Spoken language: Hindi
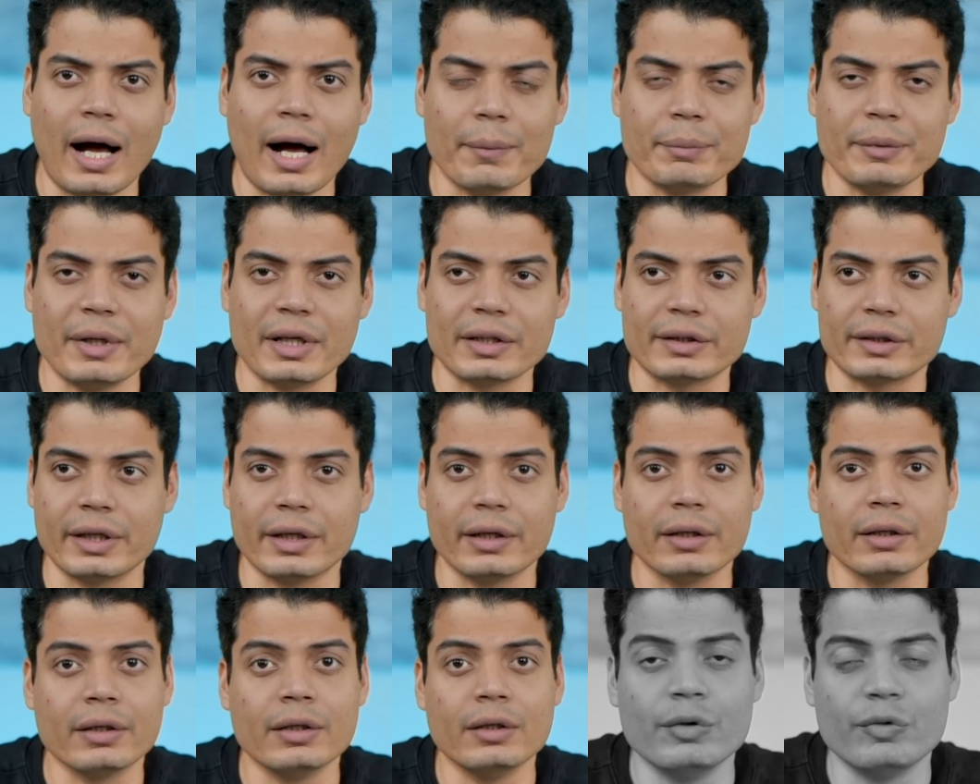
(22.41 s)
आप देखते
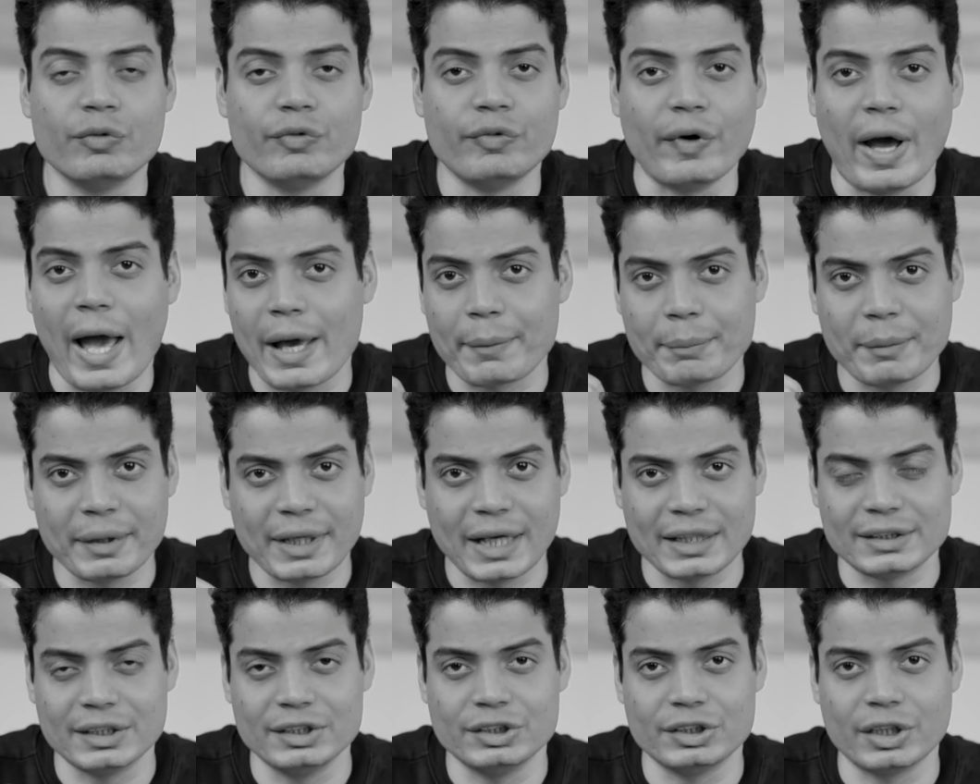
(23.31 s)
हैं फैंग में
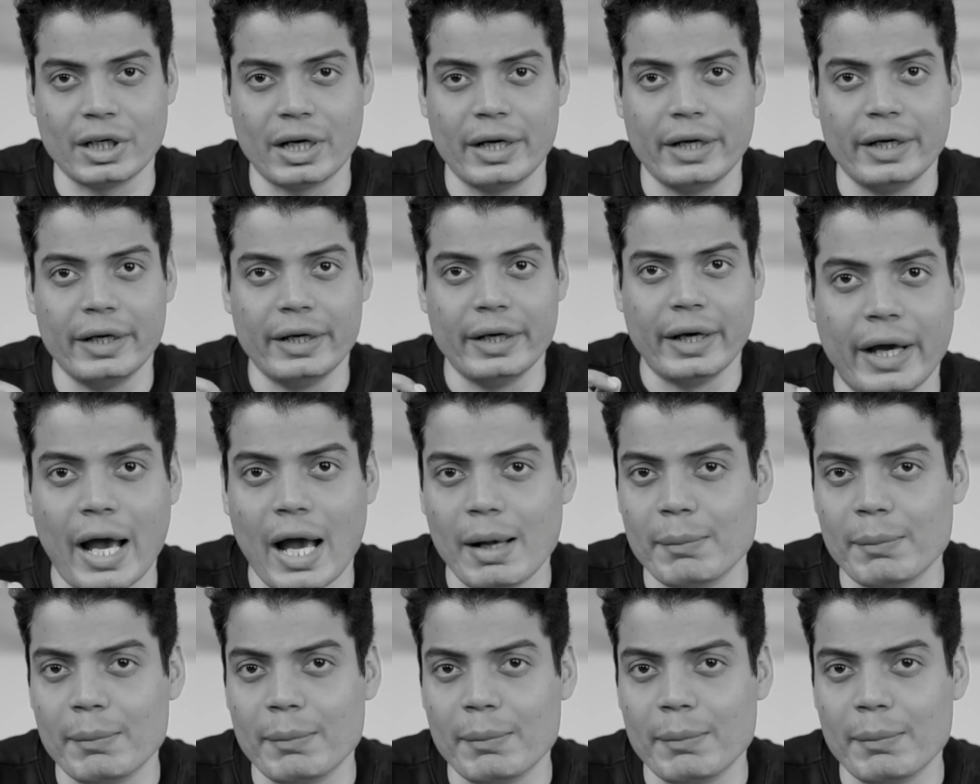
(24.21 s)
कैसे जाएं